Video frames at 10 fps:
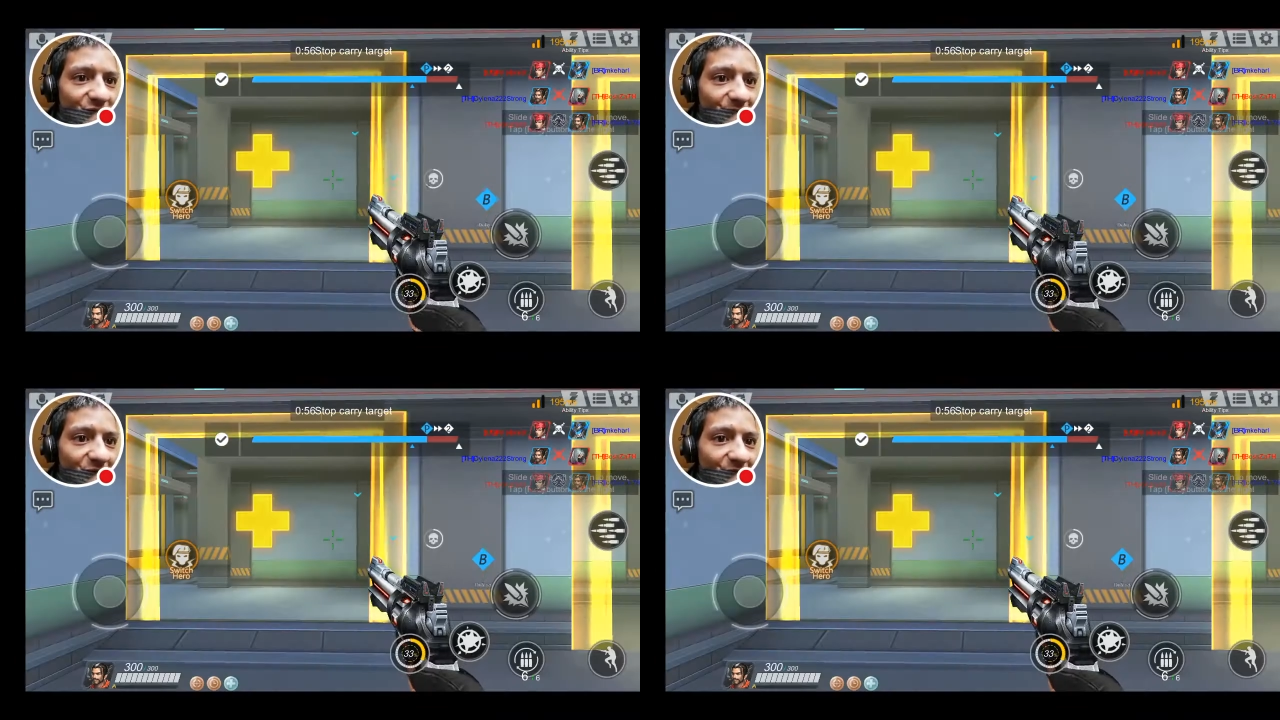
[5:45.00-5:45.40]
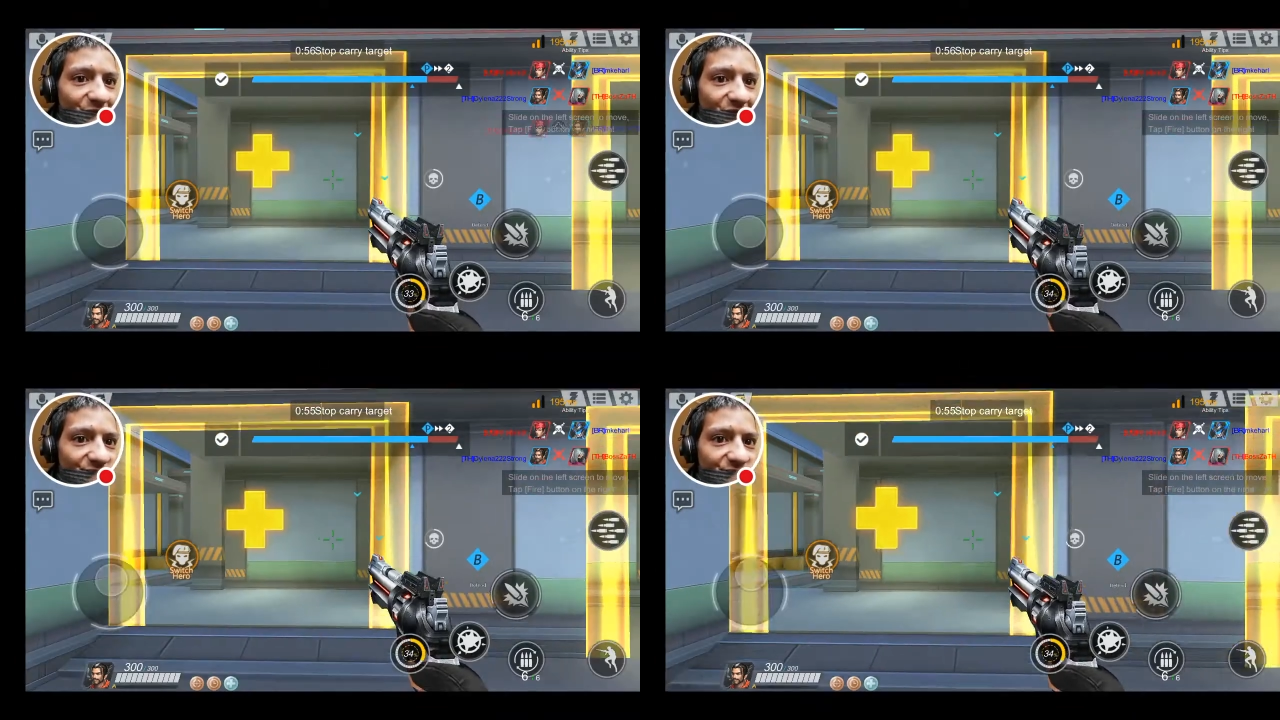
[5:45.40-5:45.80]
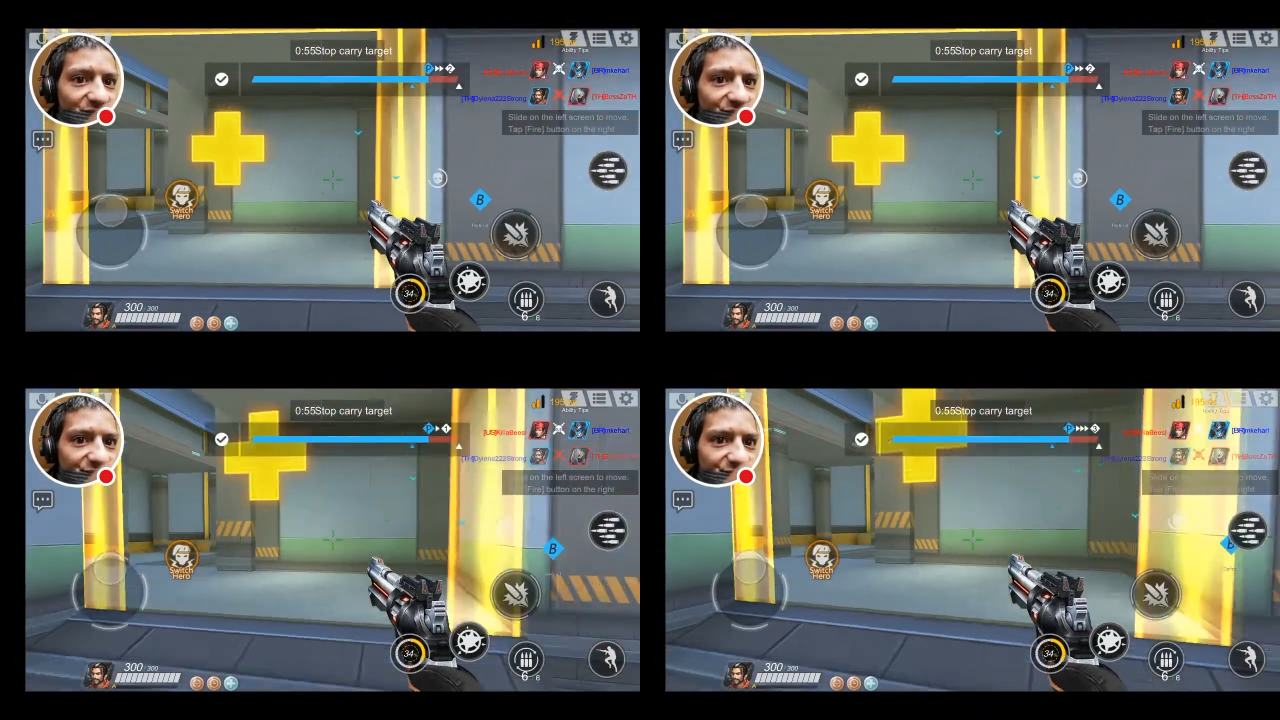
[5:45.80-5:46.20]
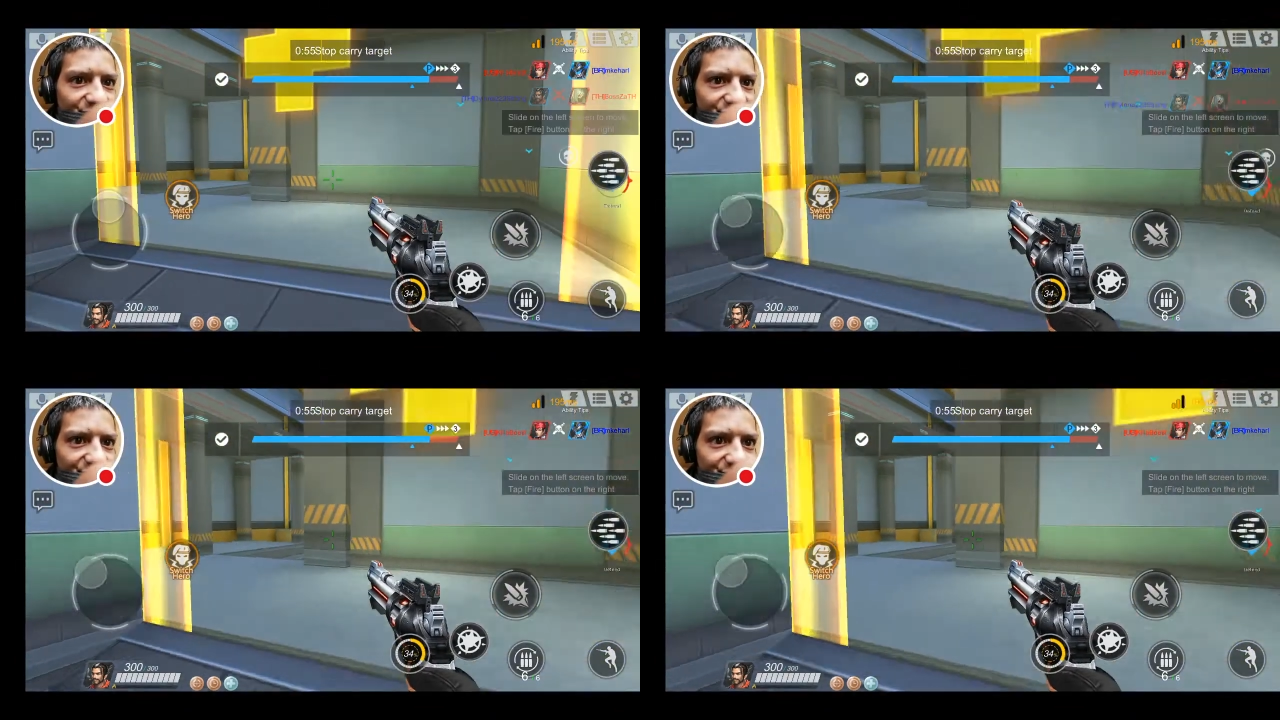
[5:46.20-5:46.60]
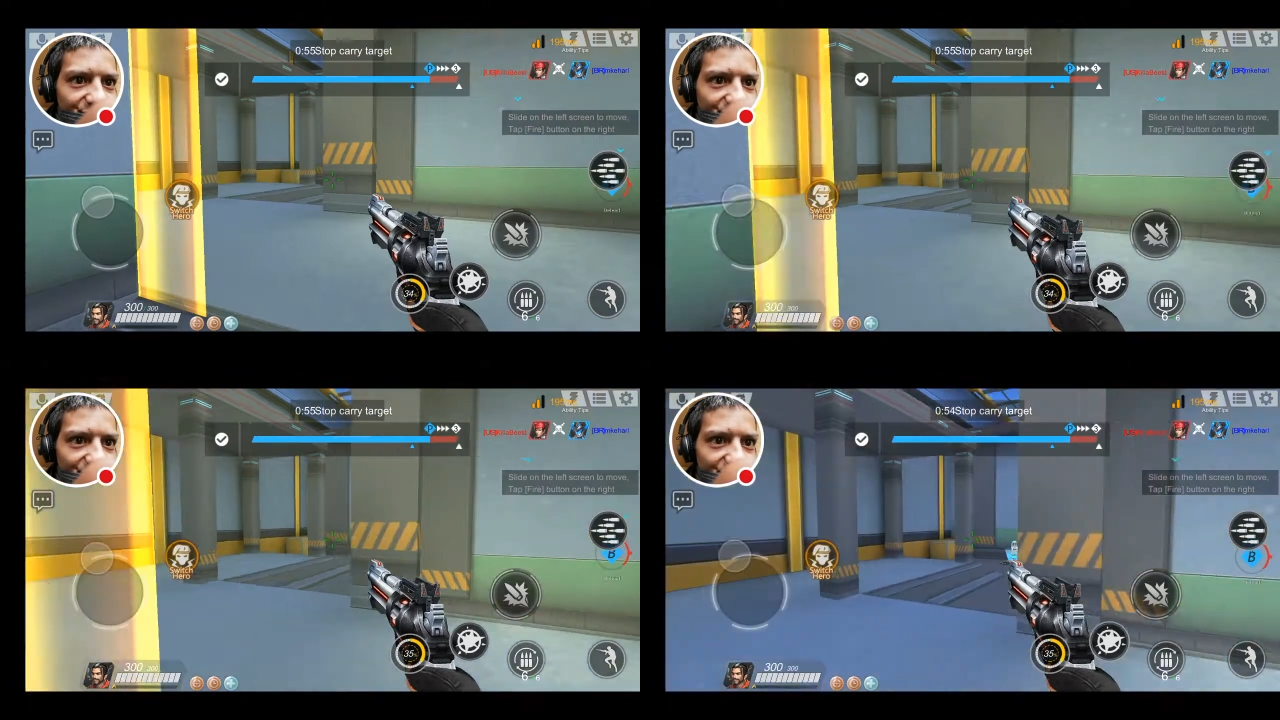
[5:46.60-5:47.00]
on, on peut rien faire s'ils ont le tank.
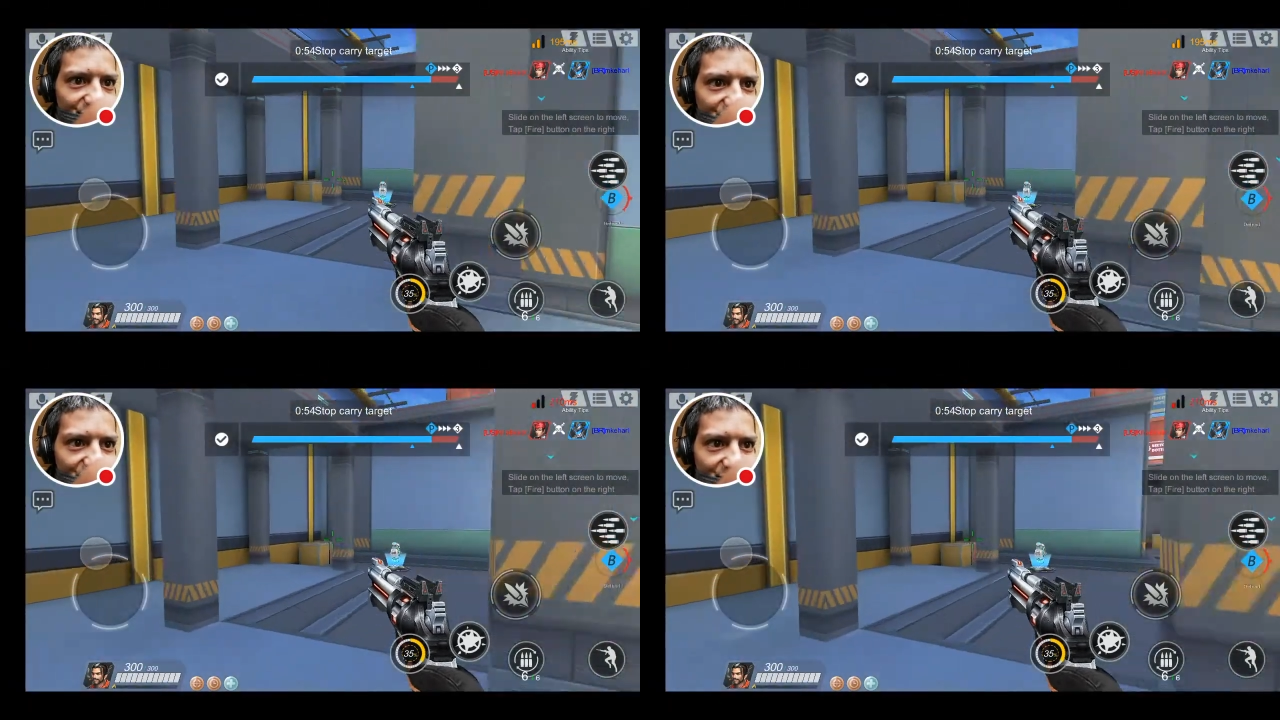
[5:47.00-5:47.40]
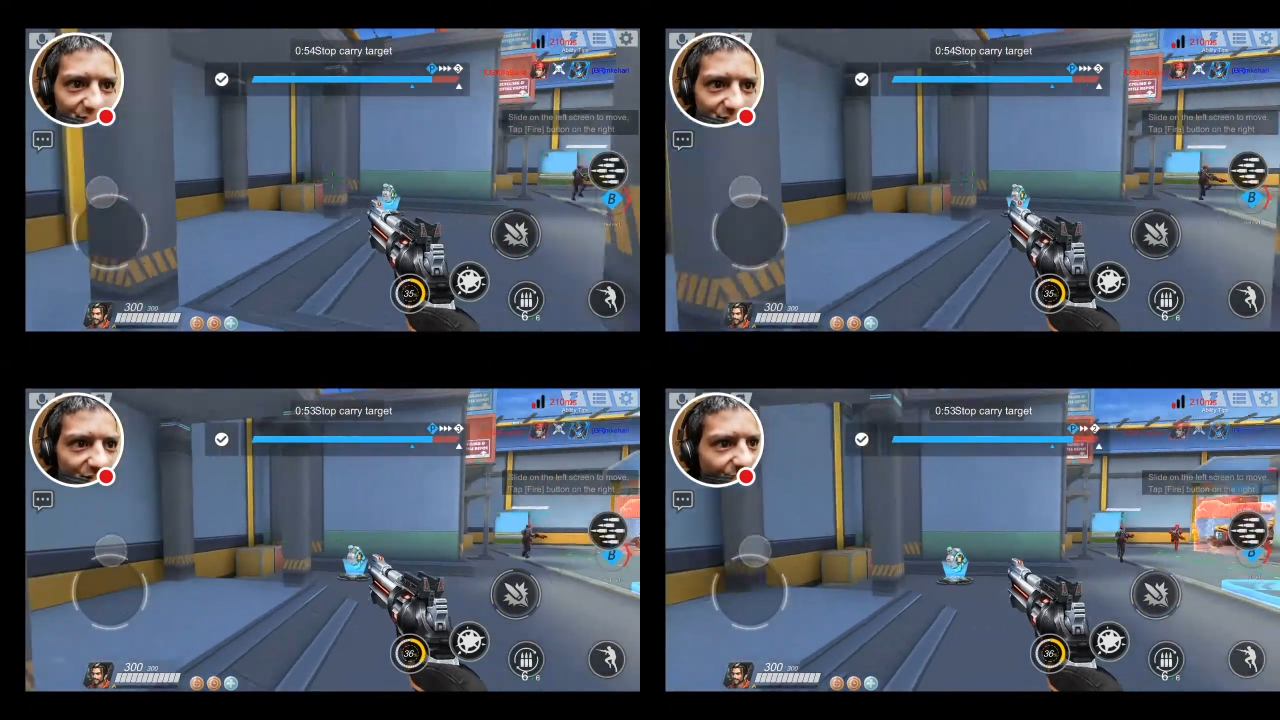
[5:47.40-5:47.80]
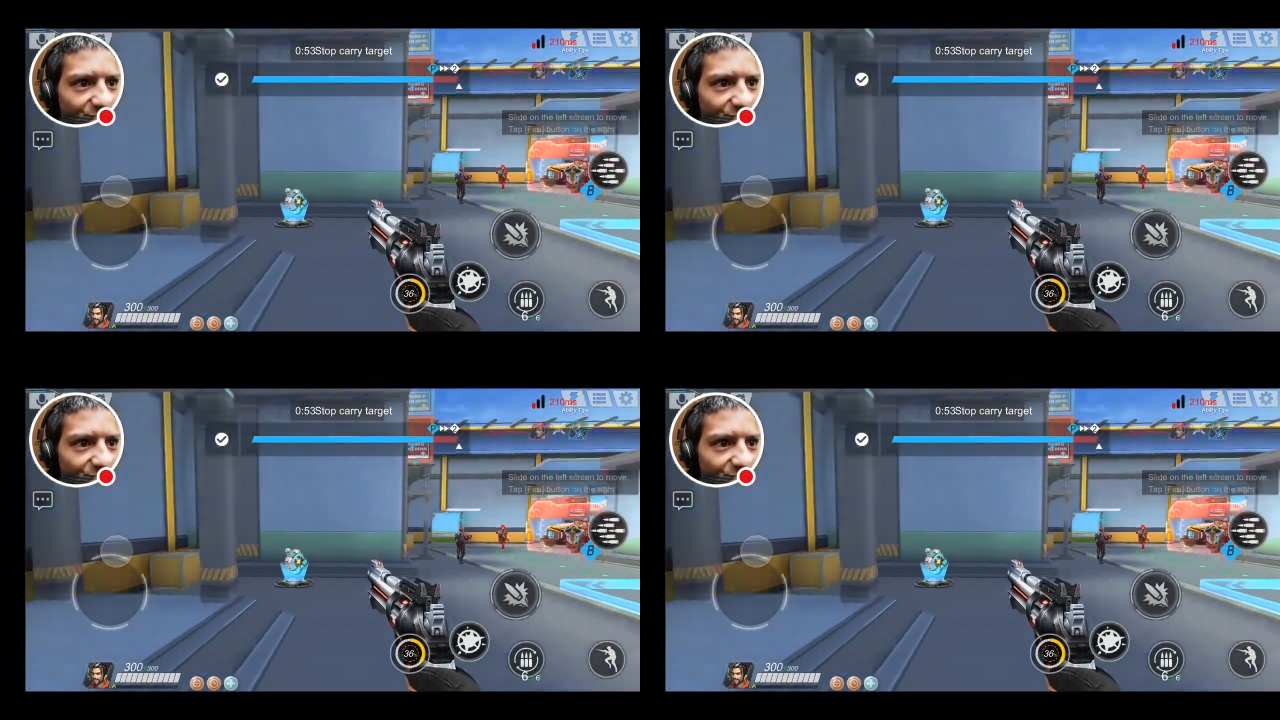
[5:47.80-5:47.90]
En fait,